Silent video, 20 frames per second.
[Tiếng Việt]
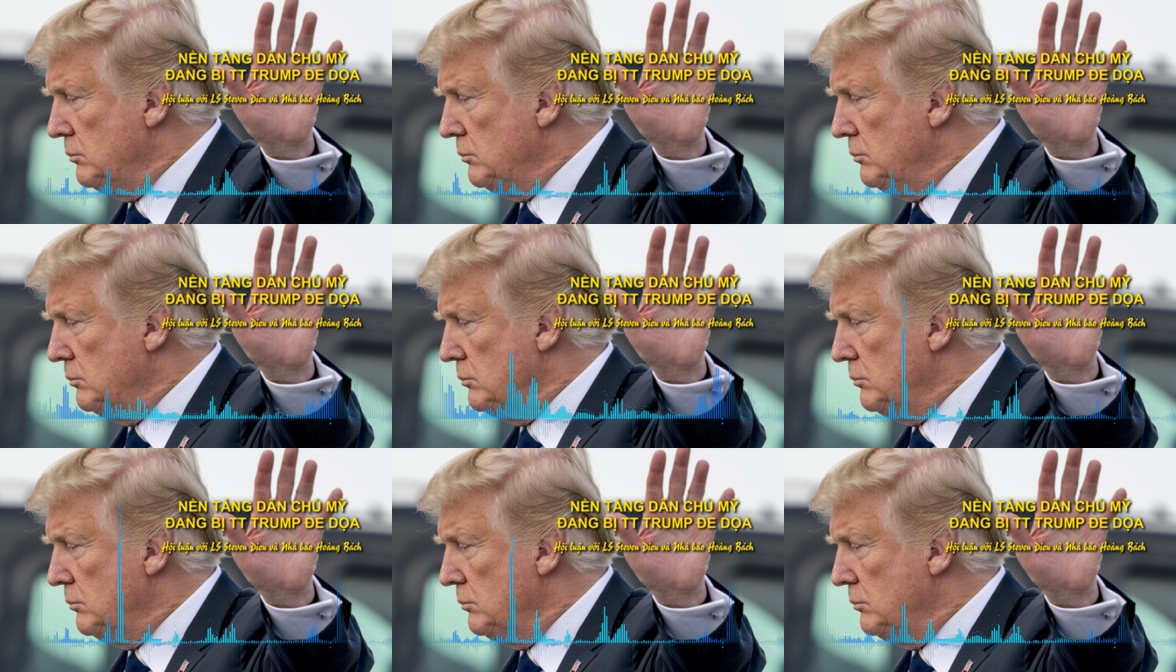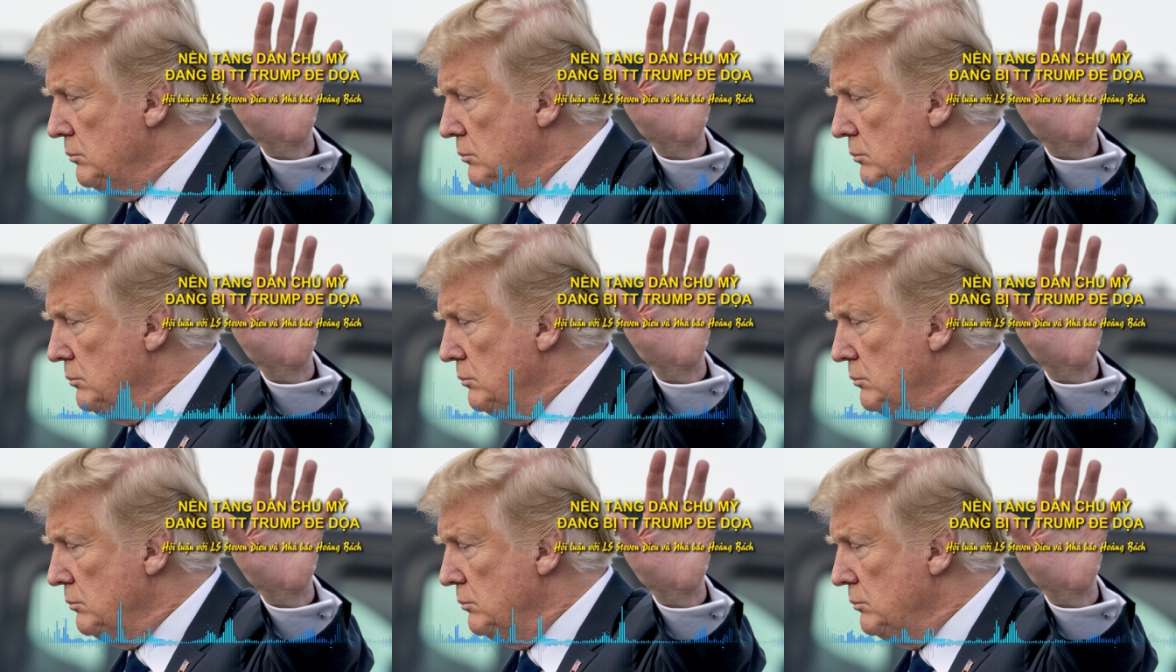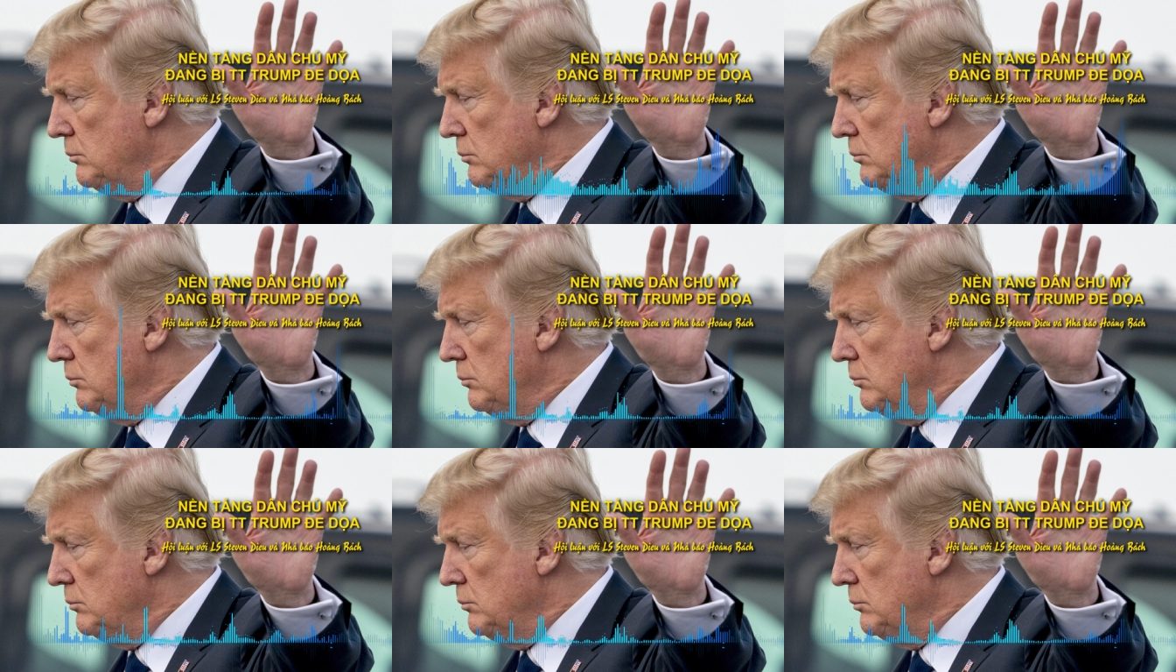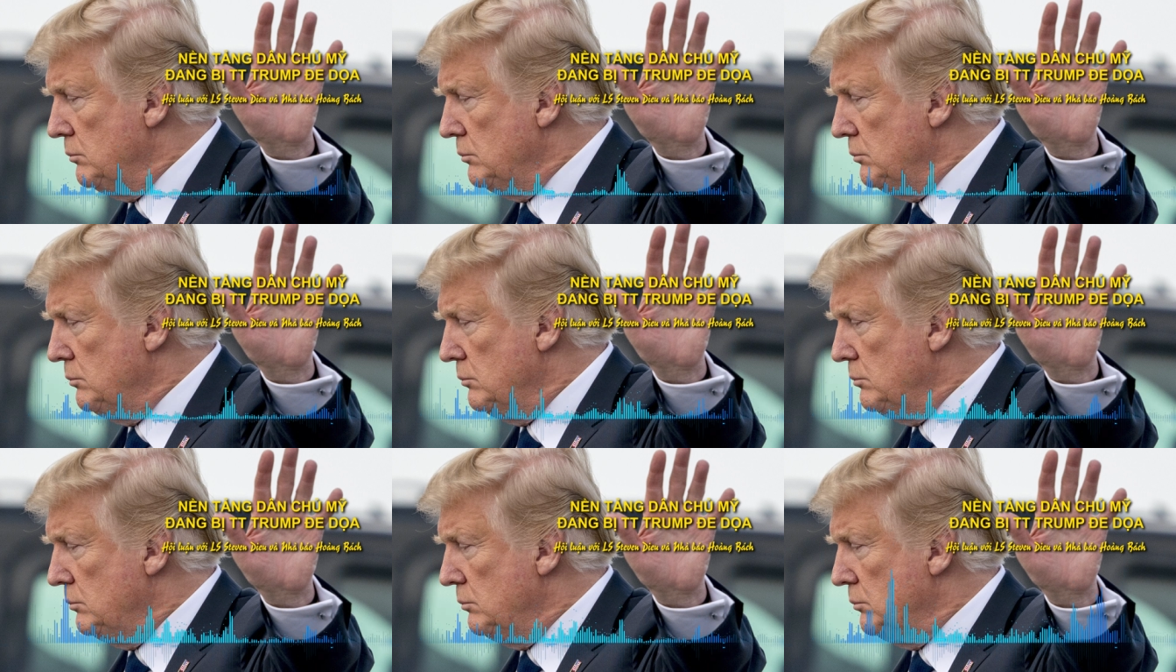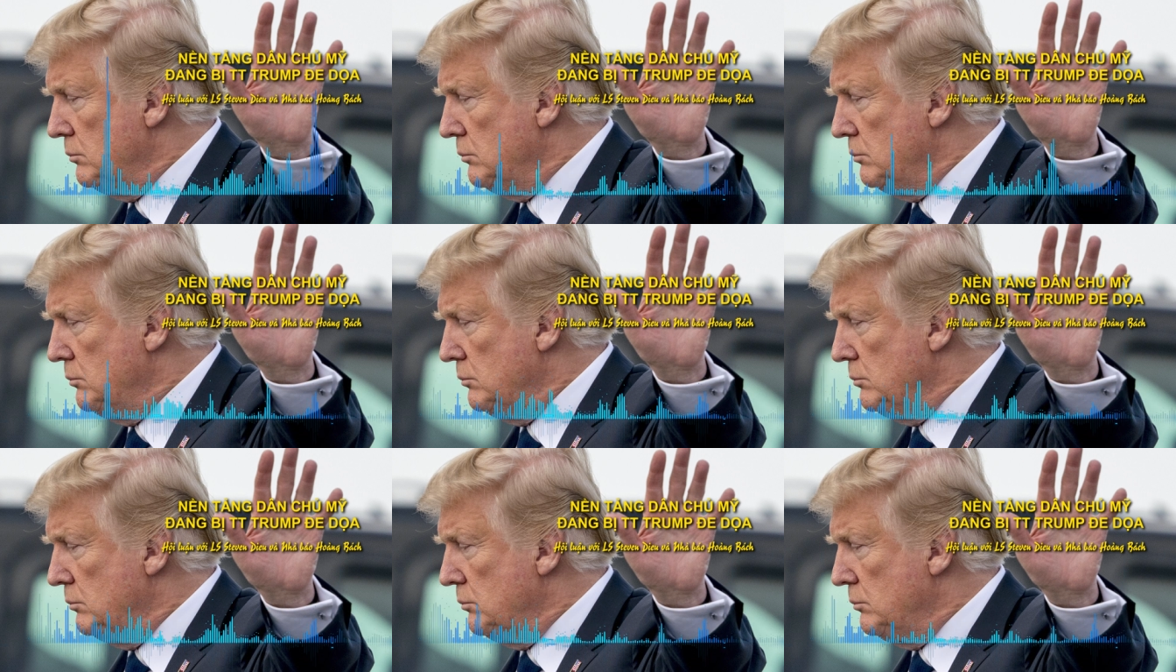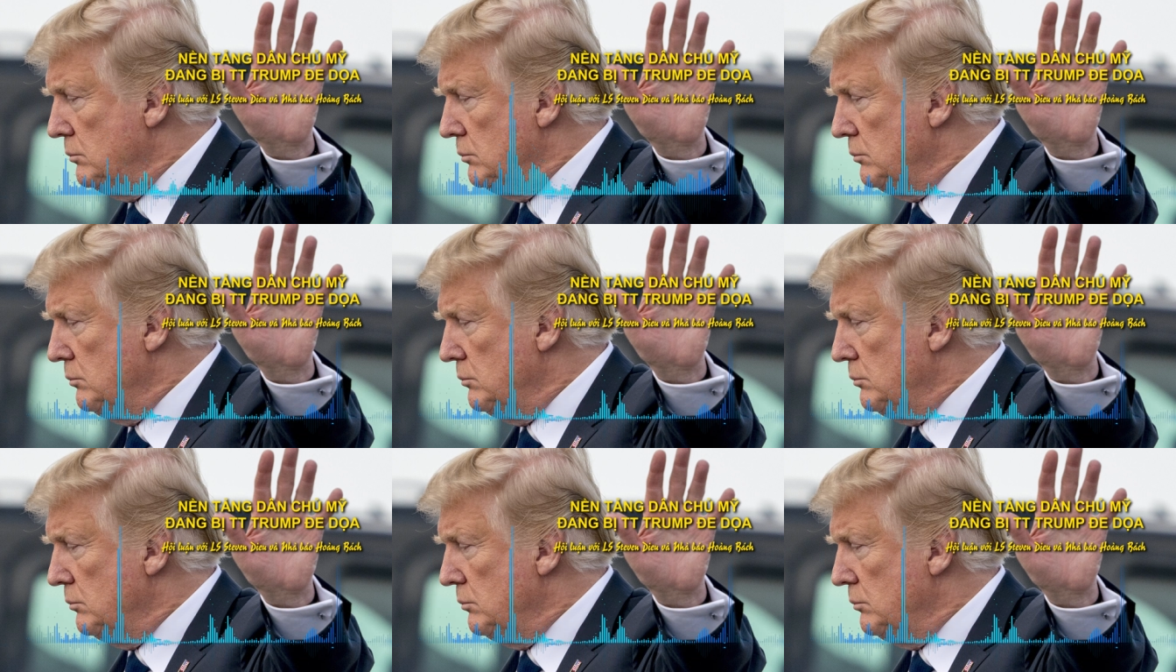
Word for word: chính quyền Hoa Kỳ hay là chính phủ Hoa Kỳ